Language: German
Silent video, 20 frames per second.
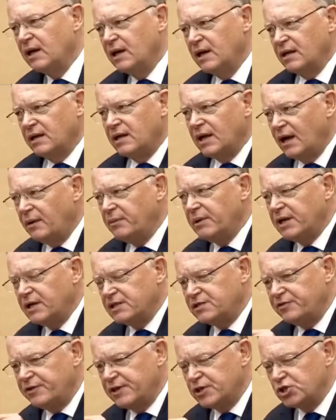Ich habe
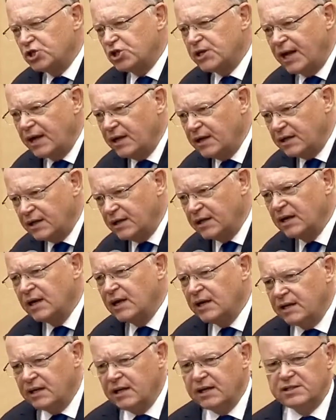das verstanden,
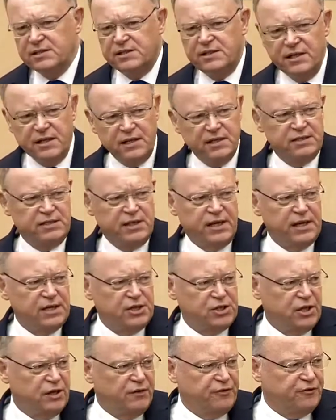dass die
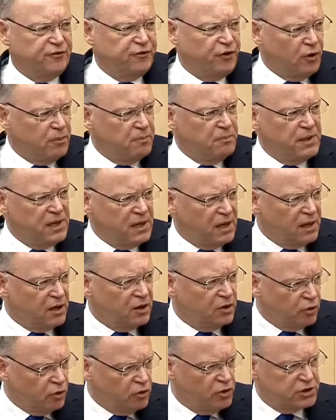Gesellschaft von mir
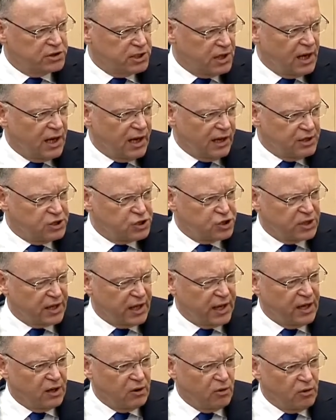größere
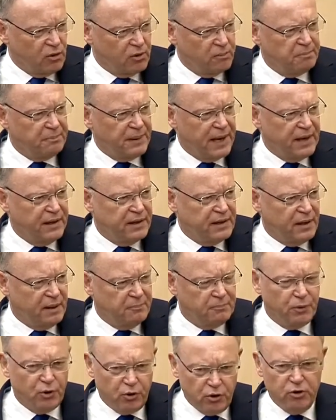Anstrengungen bei der
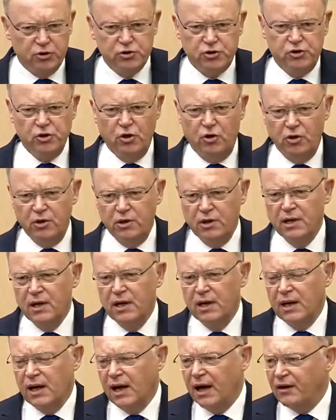Produktion
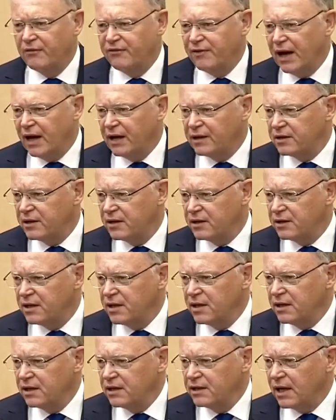erwartet,
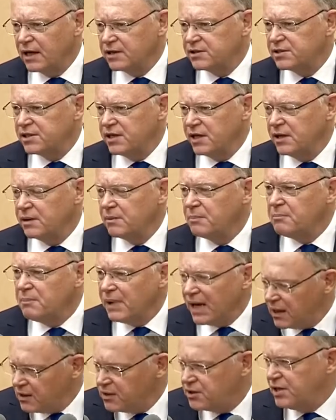dass sie
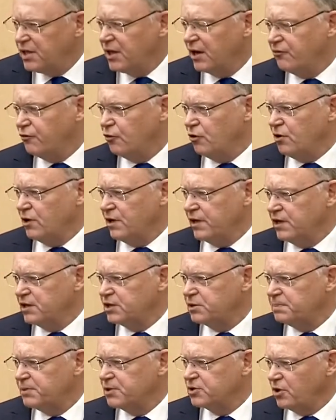mehr Tierwohl
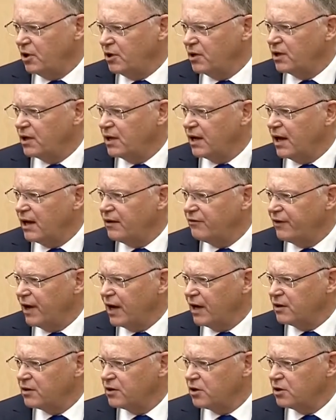insbesondere
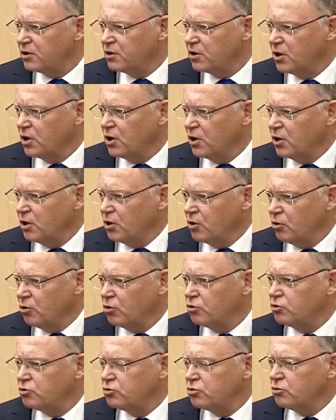erwartet.
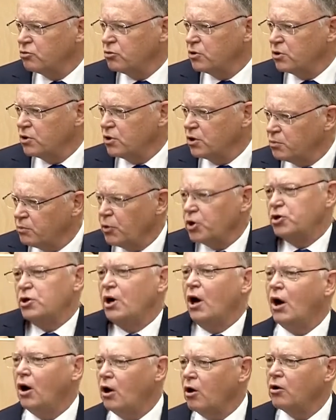Und ich möchte
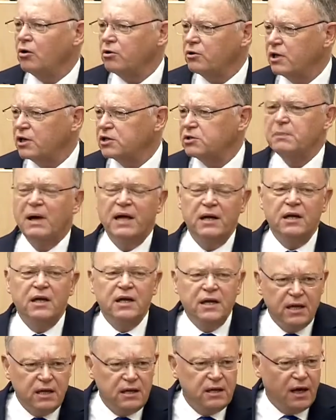auch, dass meine
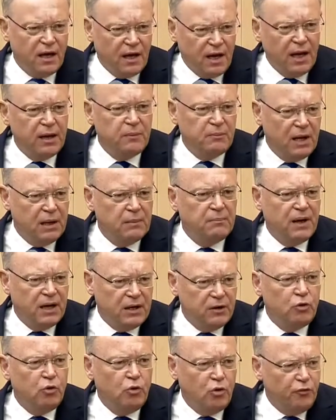Kinder einmal
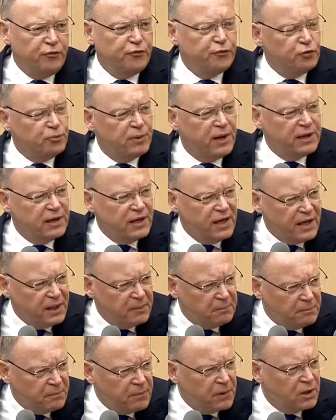meinen Hof
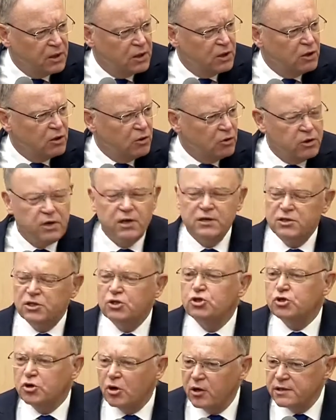übernehmen und dass sie
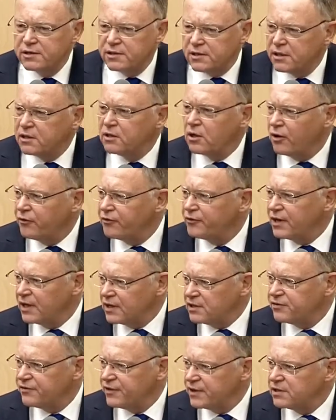stolz sind auf
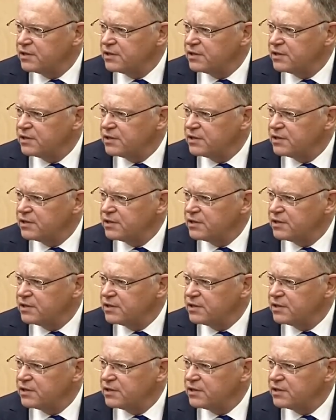das, was